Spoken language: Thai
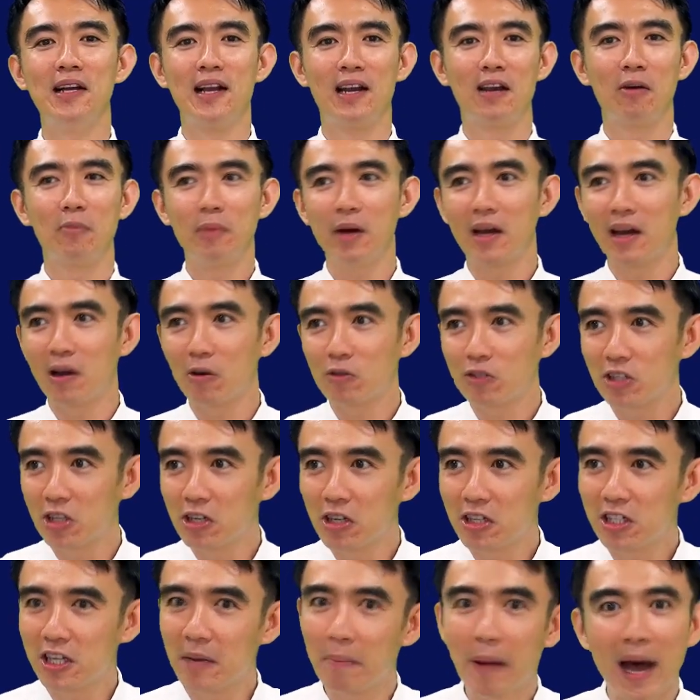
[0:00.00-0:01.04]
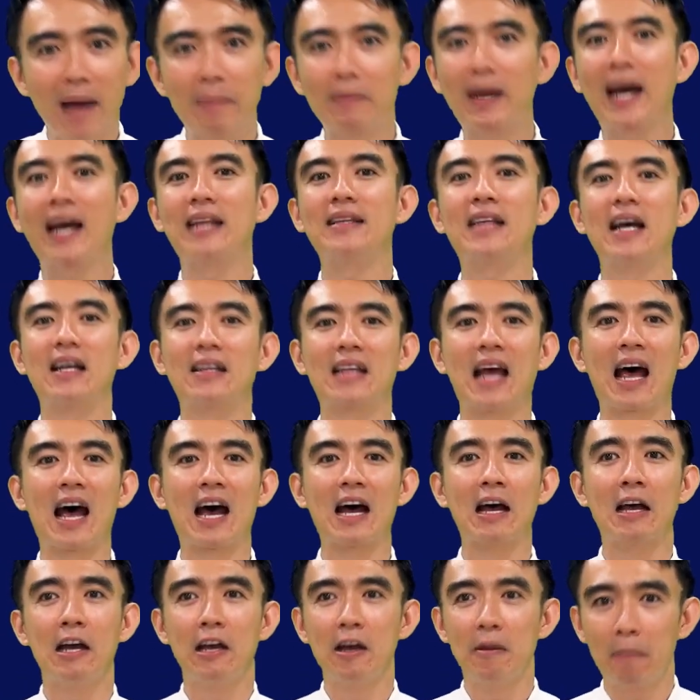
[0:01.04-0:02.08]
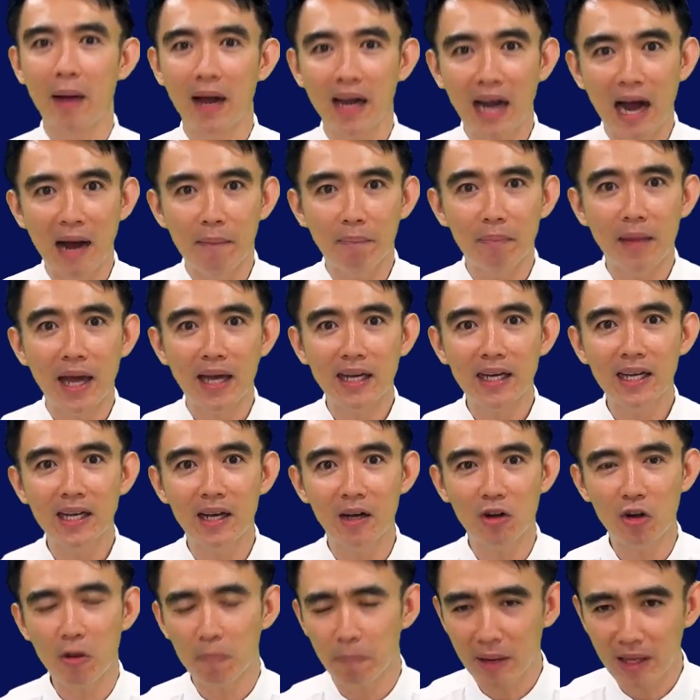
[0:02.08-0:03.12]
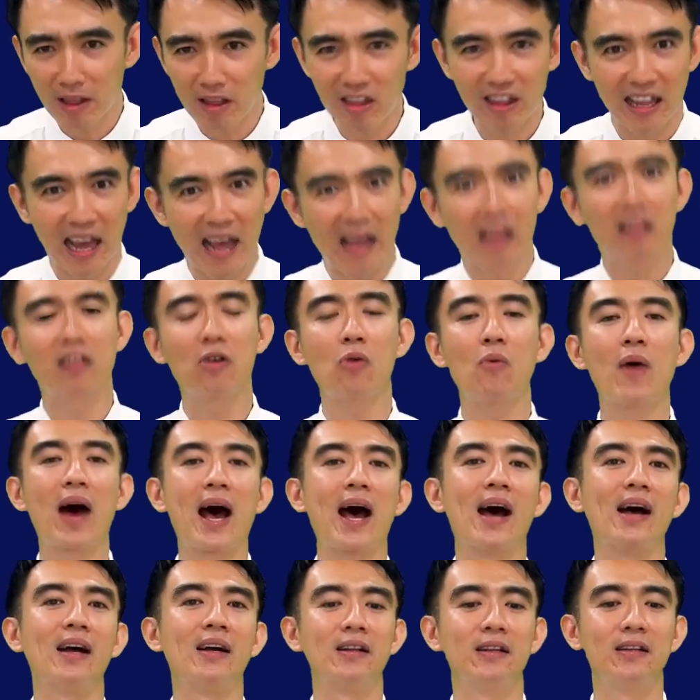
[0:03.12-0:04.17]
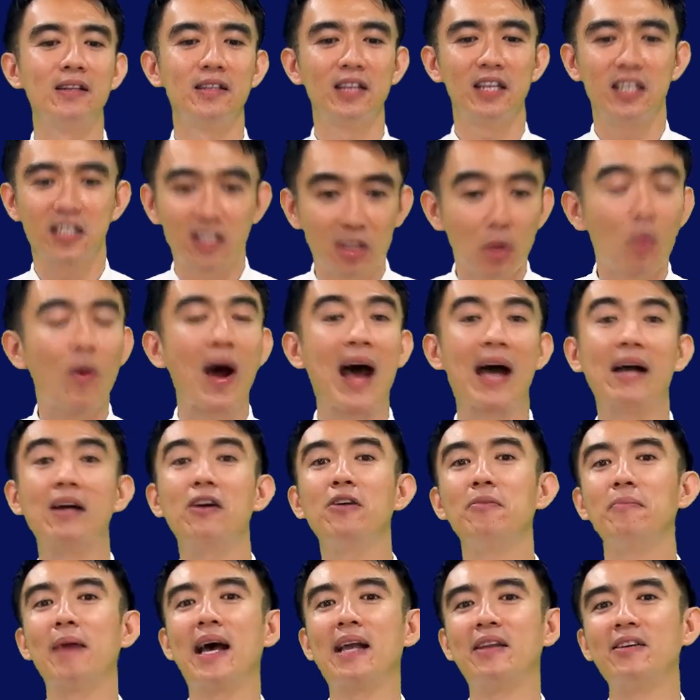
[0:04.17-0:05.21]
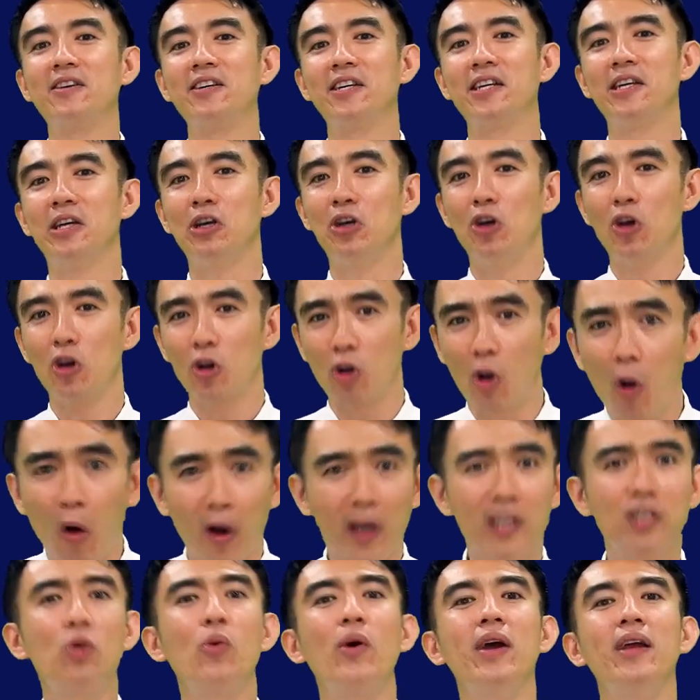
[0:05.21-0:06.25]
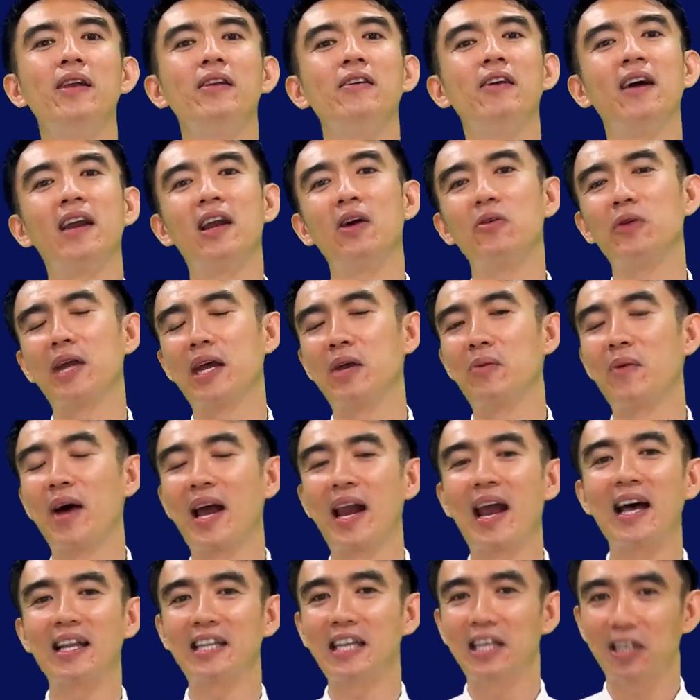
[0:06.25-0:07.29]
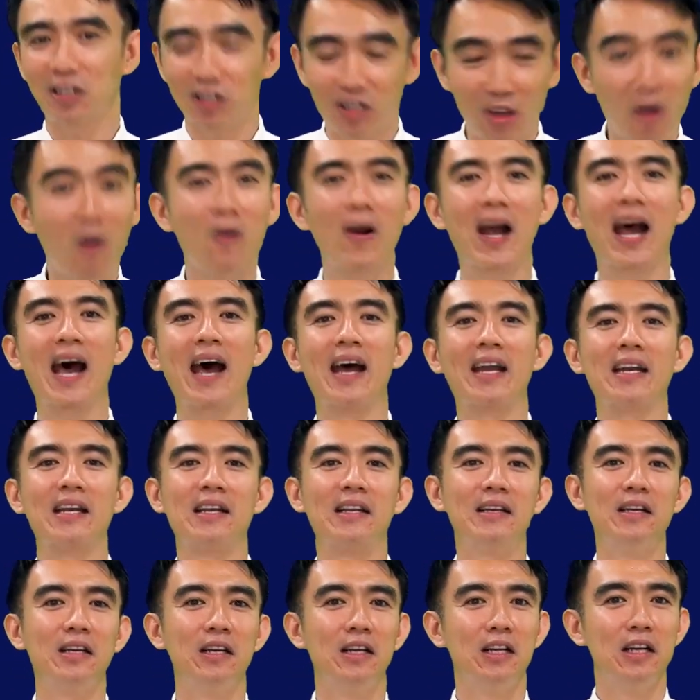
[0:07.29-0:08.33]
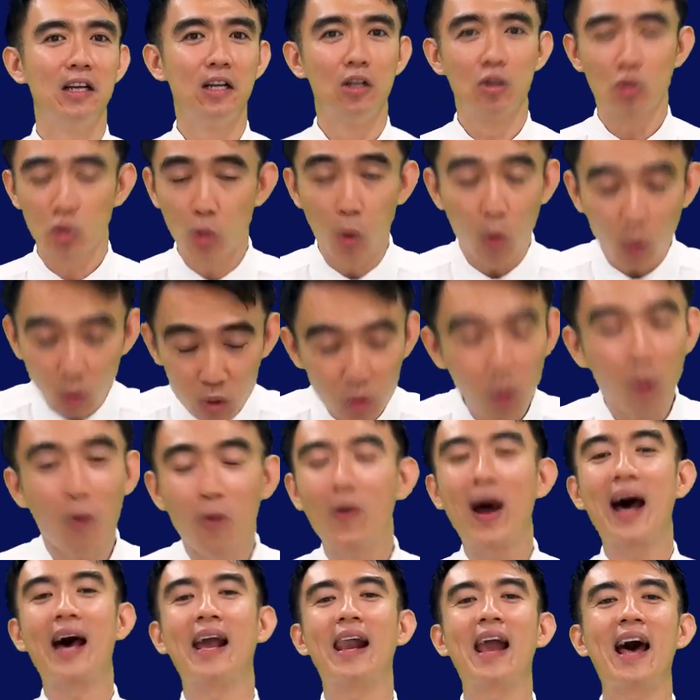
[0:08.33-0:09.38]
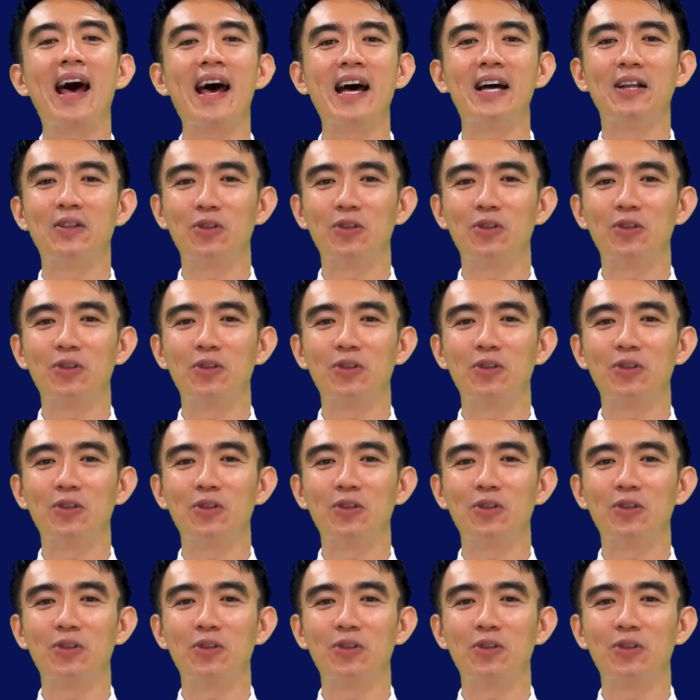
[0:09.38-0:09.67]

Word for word: แล้วเมื่อเราเจอสภาพการต่างๆพระคำนั้นเนี่ยก็เป็นแสงสว่างที่สว่างขึ้นมาเลยคอยช่วยเหลือเราในวาระที่ต้องการทุกๆวาระ